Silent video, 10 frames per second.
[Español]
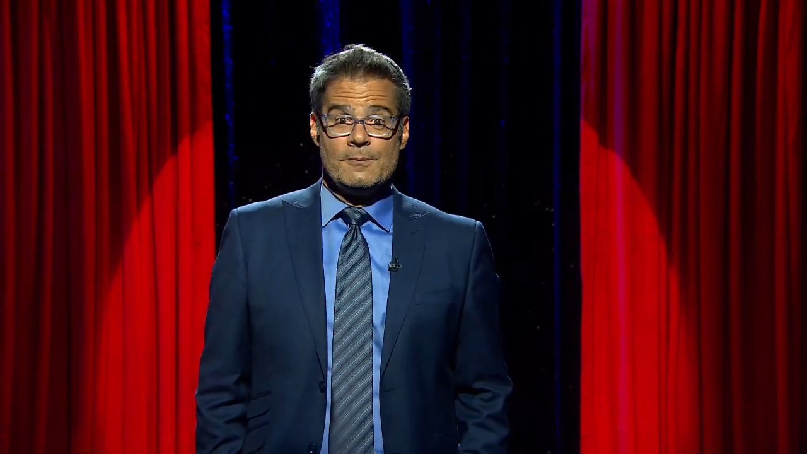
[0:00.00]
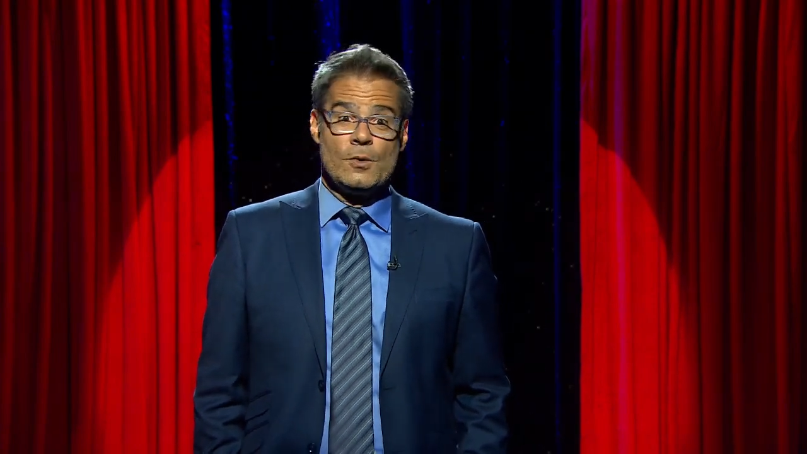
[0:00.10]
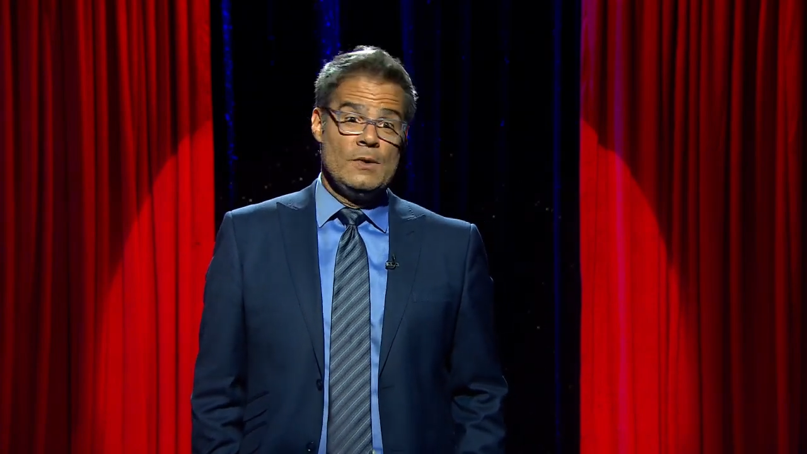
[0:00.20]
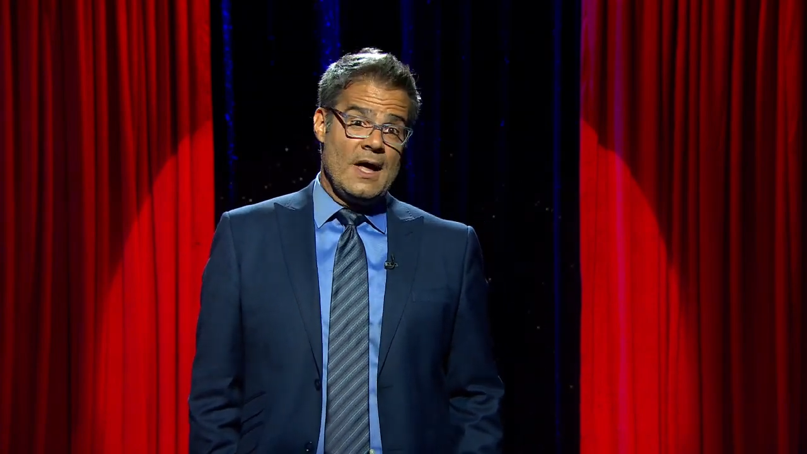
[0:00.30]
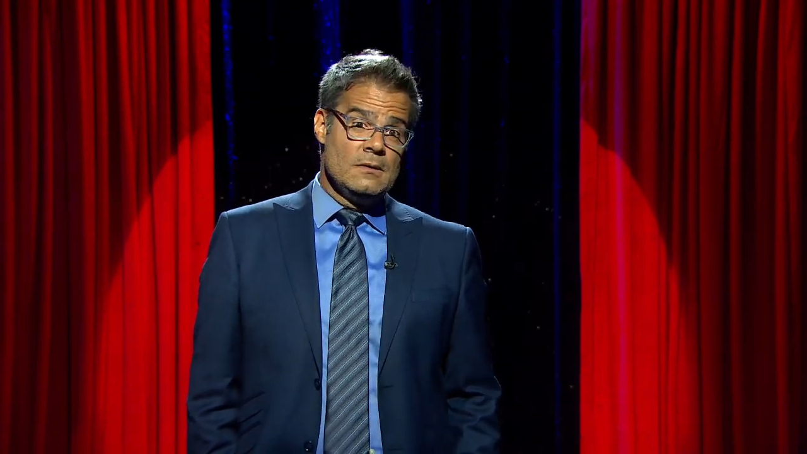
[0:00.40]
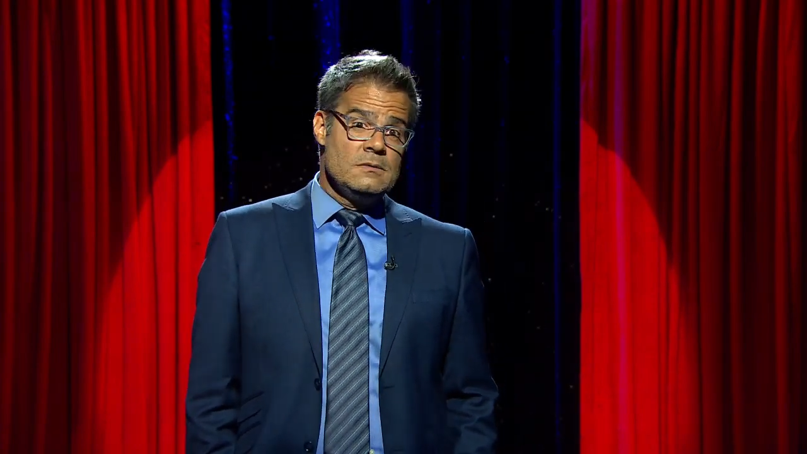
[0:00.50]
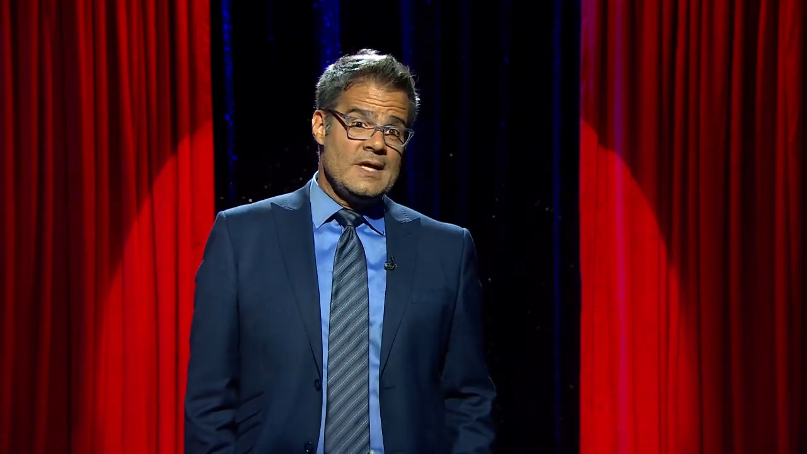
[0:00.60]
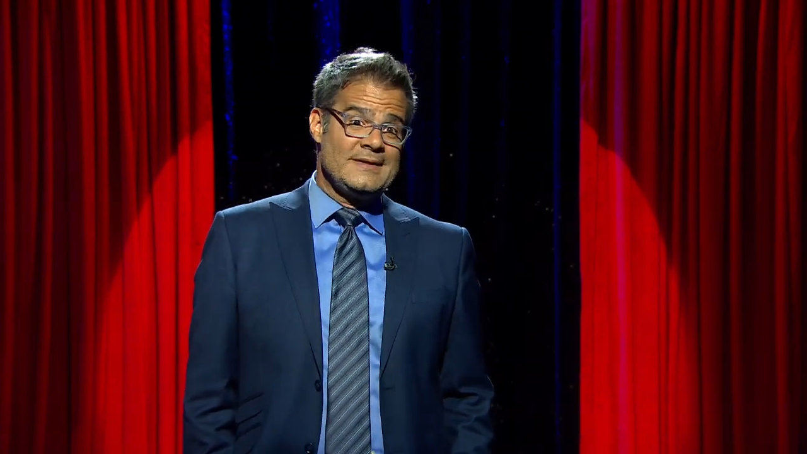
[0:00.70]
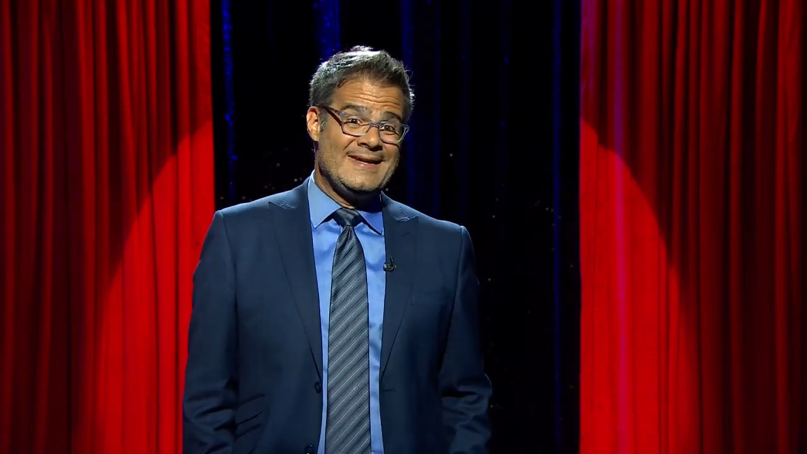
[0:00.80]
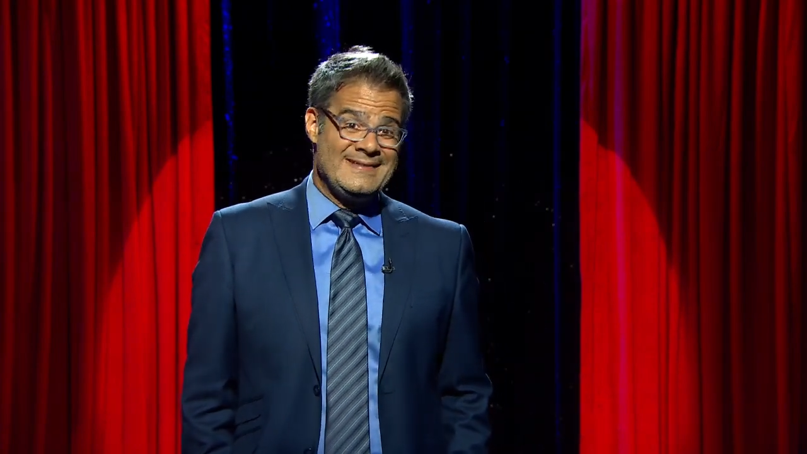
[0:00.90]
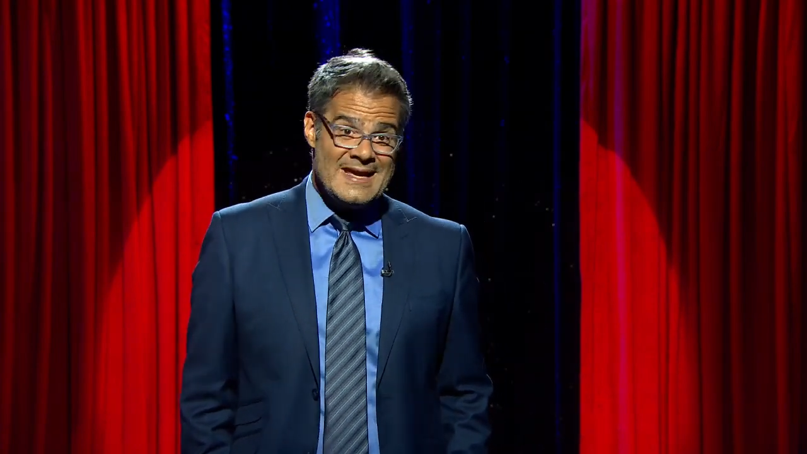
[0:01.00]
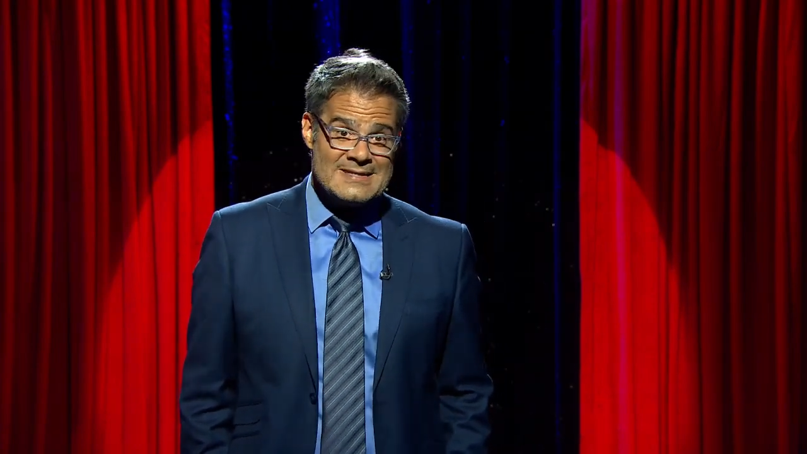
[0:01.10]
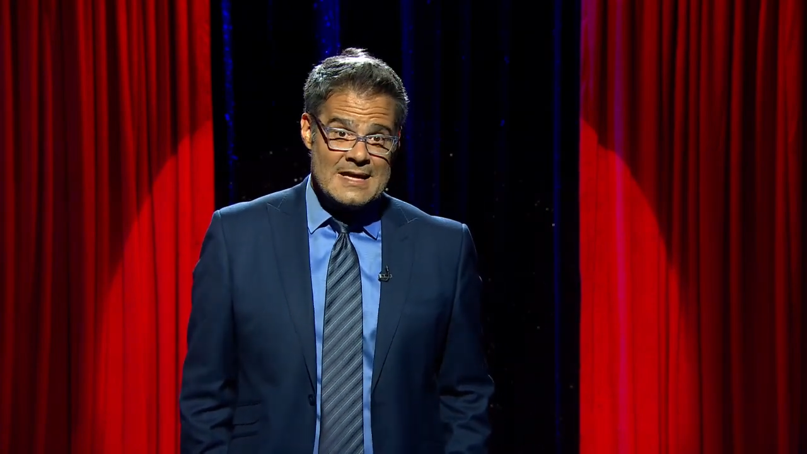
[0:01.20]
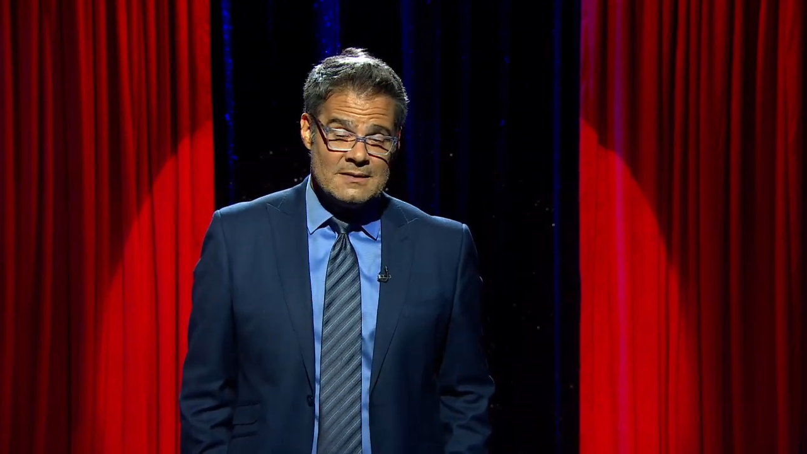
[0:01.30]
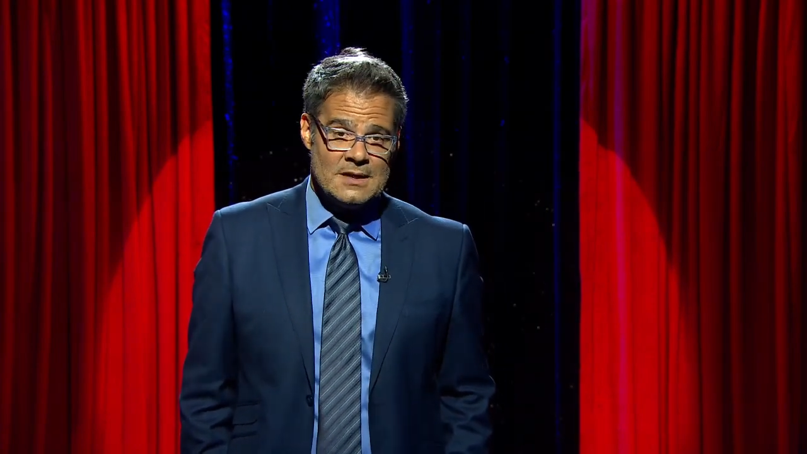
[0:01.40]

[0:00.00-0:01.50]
Por un lado, la tristeza